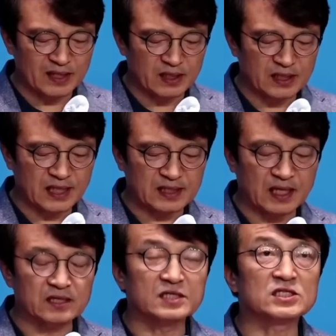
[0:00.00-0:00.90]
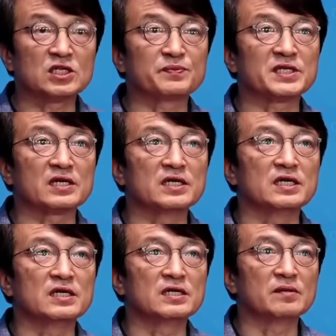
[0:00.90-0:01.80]
만들겠다는
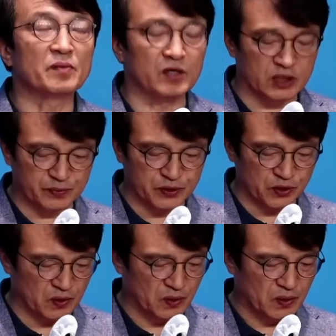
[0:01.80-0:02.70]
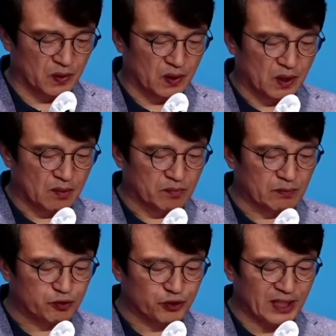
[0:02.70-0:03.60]
집착을 버리십시오.
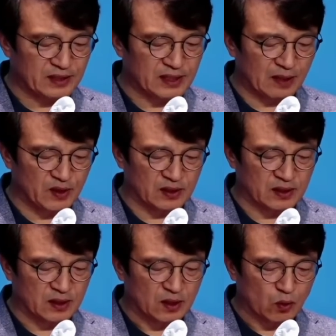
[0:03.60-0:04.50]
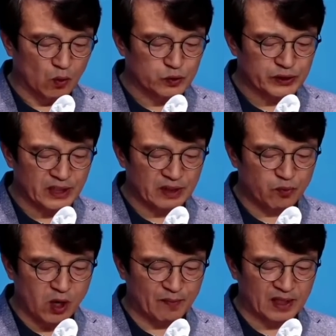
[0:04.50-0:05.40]
멈추지 않는다면
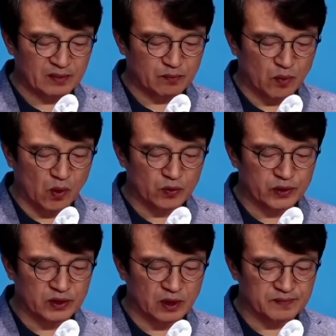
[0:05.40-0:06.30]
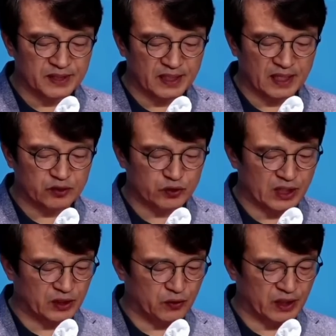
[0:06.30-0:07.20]
공수장을 포함한 모든 검찰의
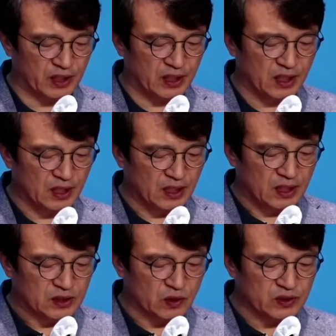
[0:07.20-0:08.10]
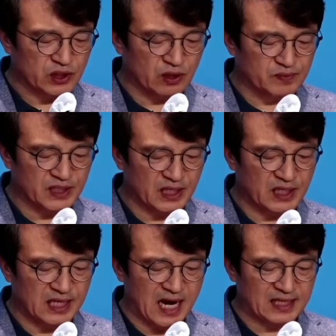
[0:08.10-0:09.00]
수사 기록이 정치
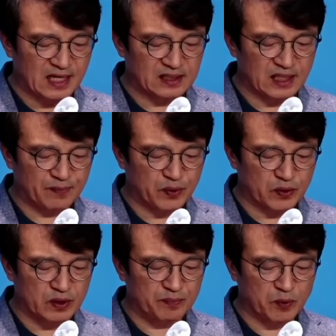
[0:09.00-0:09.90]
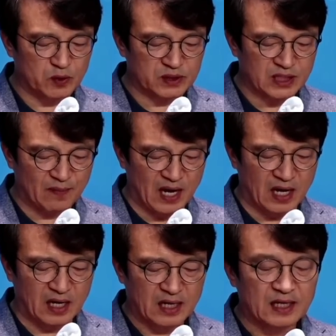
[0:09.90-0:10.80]
검찰이 야당 대표를 표적
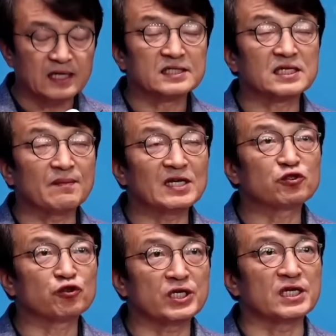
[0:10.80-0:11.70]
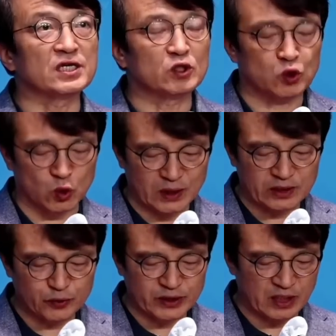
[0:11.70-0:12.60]
삼아 짜맞추기
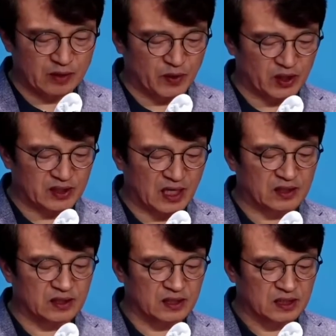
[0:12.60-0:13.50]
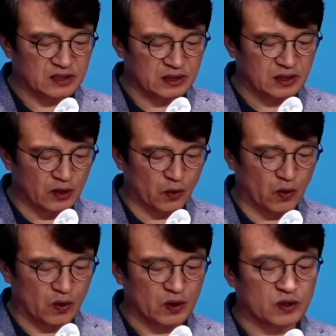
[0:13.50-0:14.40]
조작 수사를 벌였다는
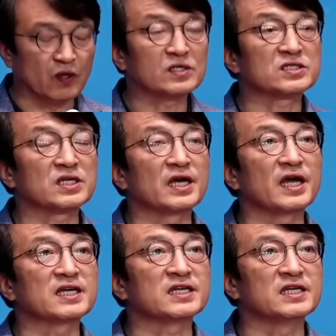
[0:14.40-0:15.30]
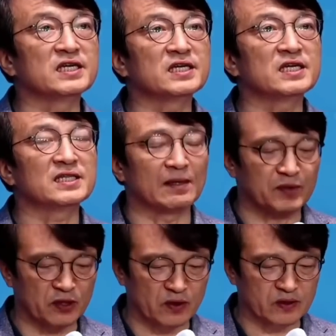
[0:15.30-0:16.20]
증거로 역사에 길이 길이
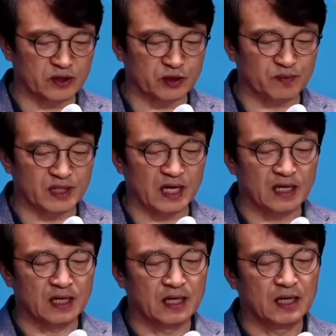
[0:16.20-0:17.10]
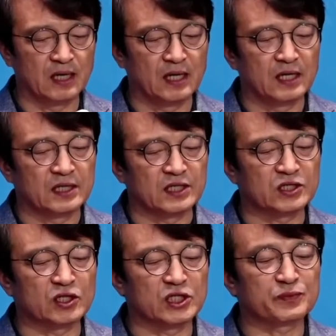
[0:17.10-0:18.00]
남게 될 것입니다.
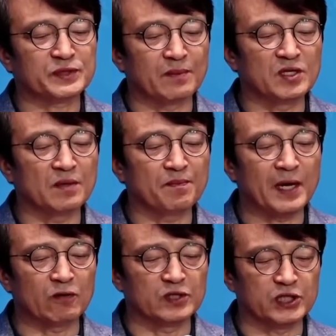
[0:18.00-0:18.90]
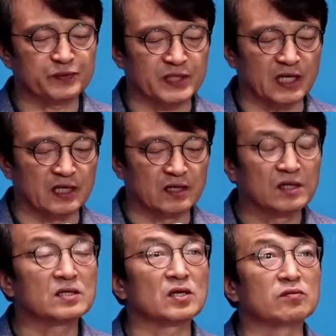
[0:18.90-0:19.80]
2023년 8월 24일
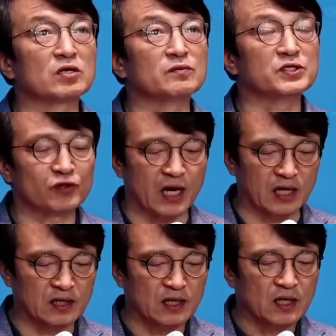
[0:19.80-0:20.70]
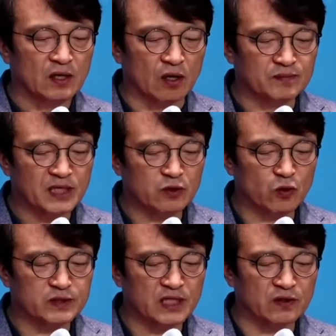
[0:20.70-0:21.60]
더불어민주당 검찰
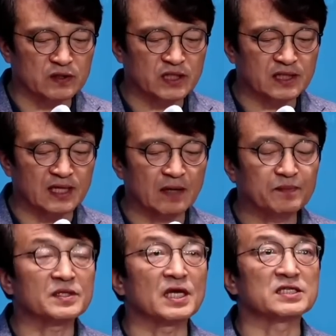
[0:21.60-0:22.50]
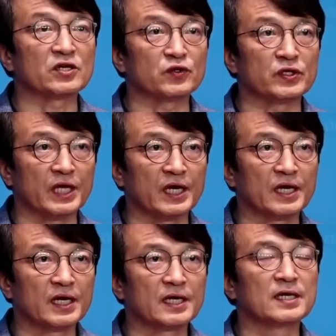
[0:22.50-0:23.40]
독재 정책 탄압 대책위원회